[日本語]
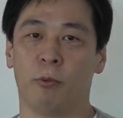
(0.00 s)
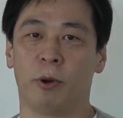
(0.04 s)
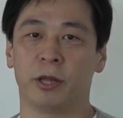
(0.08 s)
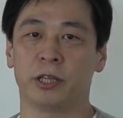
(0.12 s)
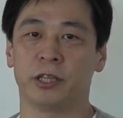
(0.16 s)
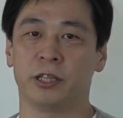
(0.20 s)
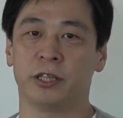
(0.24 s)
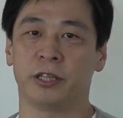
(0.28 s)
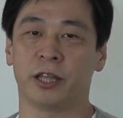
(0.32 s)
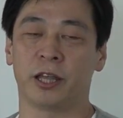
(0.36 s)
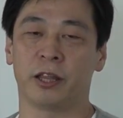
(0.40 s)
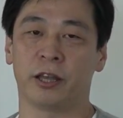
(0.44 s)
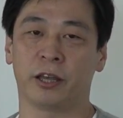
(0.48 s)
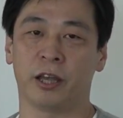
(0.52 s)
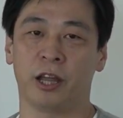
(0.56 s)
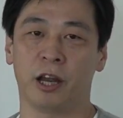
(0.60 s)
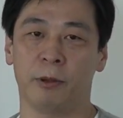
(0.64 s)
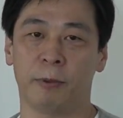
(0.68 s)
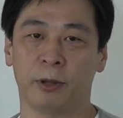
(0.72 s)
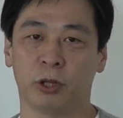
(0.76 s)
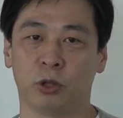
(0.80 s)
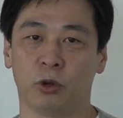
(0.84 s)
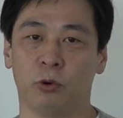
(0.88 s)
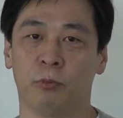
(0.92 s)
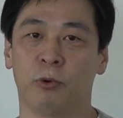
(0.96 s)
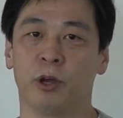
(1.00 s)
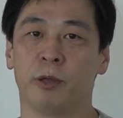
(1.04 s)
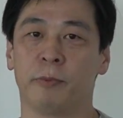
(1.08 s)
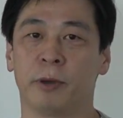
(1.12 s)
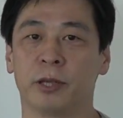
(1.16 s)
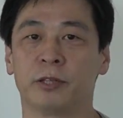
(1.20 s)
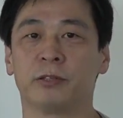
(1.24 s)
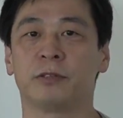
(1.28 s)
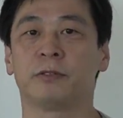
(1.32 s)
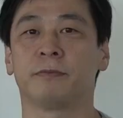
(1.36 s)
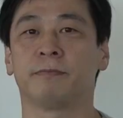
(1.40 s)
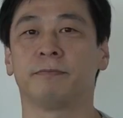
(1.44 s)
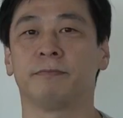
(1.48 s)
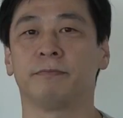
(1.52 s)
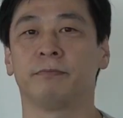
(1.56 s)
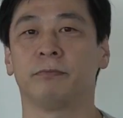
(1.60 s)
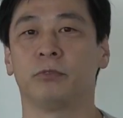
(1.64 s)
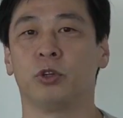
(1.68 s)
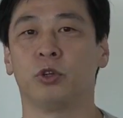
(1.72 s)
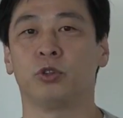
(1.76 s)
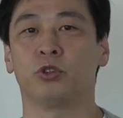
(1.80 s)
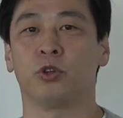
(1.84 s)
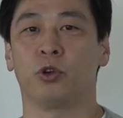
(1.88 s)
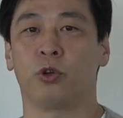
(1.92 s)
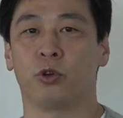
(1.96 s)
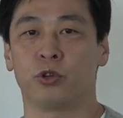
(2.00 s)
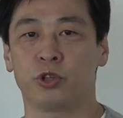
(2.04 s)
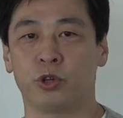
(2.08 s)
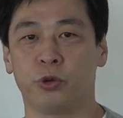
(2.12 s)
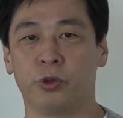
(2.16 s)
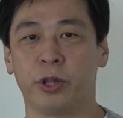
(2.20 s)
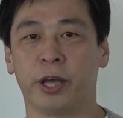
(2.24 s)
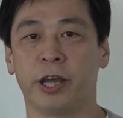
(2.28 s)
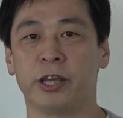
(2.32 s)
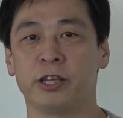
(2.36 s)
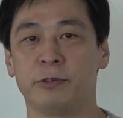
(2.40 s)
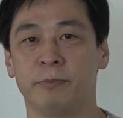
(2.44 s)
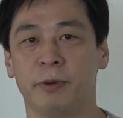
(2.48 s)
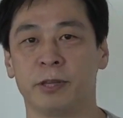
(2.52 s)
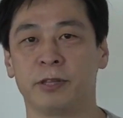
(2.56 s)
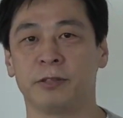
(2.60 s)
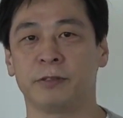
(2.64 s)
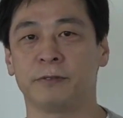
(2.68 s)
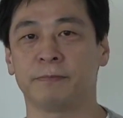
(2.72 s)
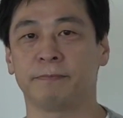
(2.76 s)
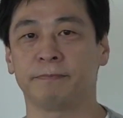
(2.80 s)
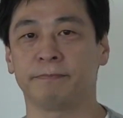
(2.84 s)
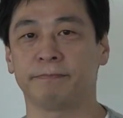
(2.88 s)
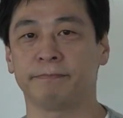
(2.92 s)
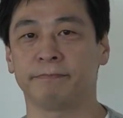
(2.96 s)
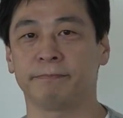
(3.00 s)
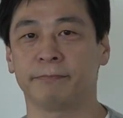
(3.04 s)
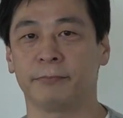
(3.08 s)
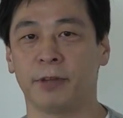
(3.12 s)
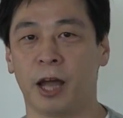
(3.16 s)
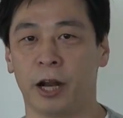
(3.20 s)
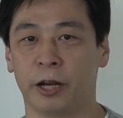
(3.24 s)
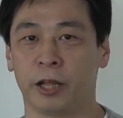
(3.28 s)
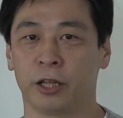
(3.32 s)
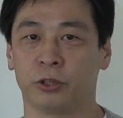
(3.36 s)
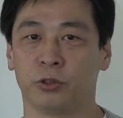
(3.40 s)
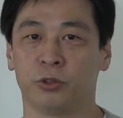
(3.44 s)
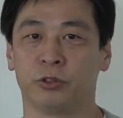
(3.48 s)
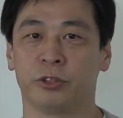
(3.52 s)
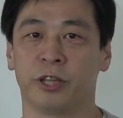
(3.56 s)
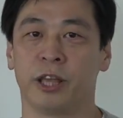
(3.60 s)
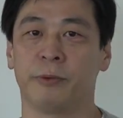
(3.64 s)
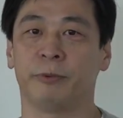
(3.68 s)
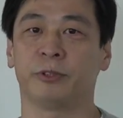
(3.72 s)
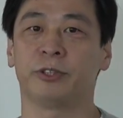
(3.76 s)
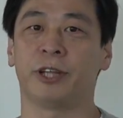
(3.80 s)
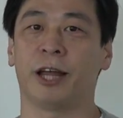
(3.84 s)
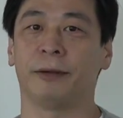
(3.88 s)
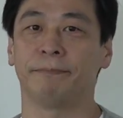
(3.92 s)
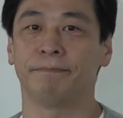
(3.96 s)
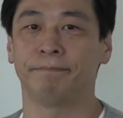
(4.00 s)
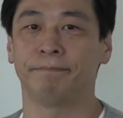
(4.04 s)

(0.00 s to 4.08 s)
お待ちいただければと思いますどうぞよろしくお願いしますありがとうございまし